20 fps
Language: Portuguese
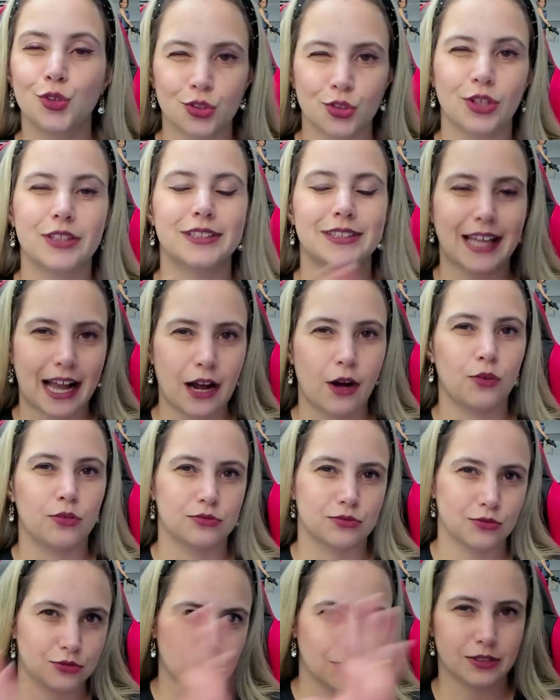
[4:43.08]
total,
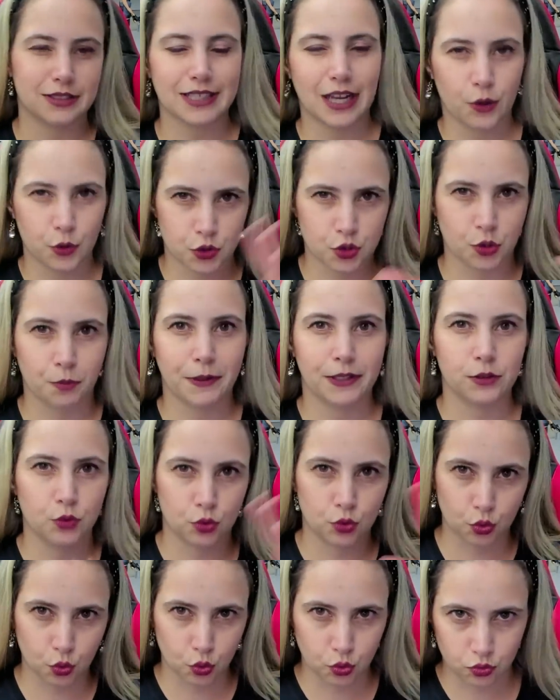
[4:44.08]
no total, somando
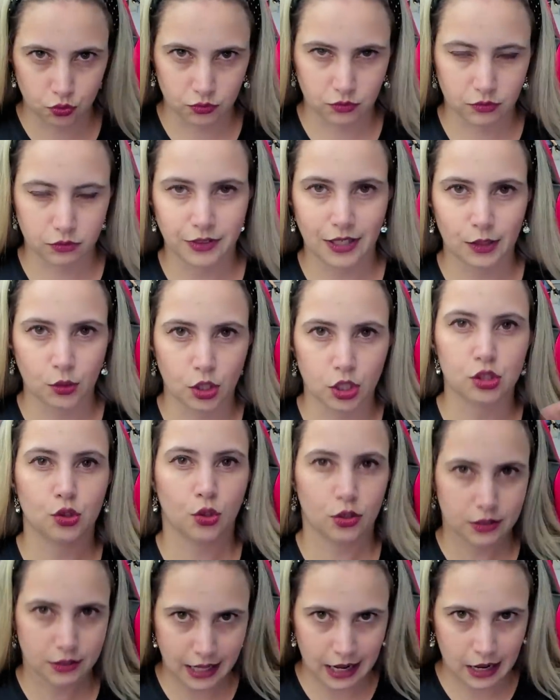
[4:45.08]
tudo, o valor
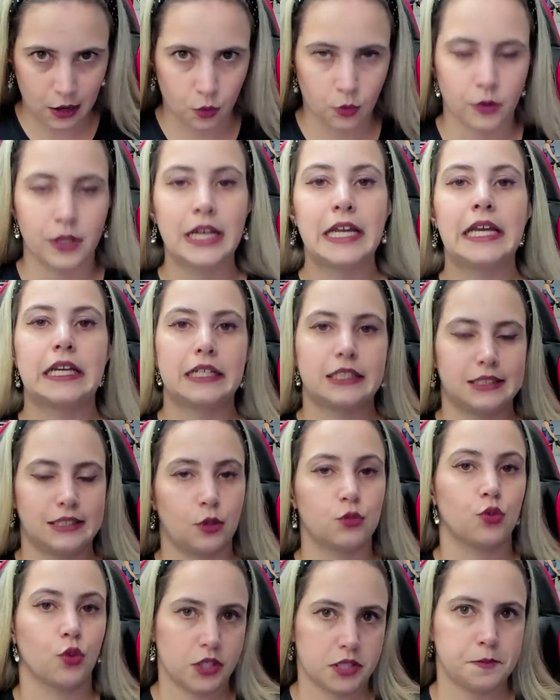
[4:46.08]
total
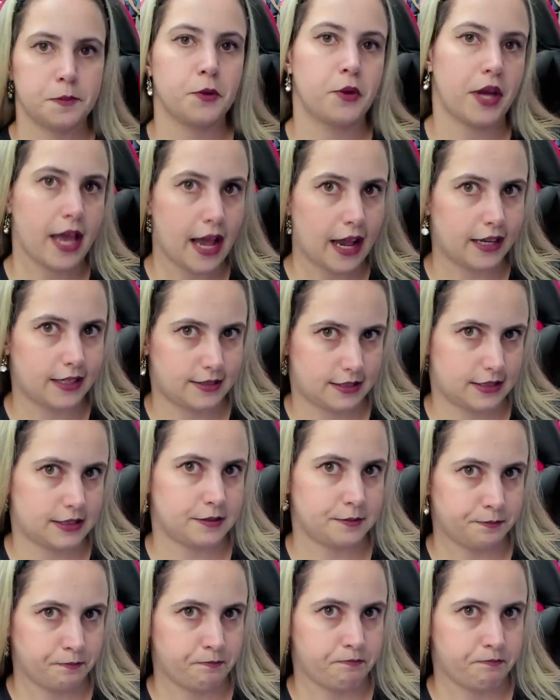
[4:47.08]
deu dois mil reais,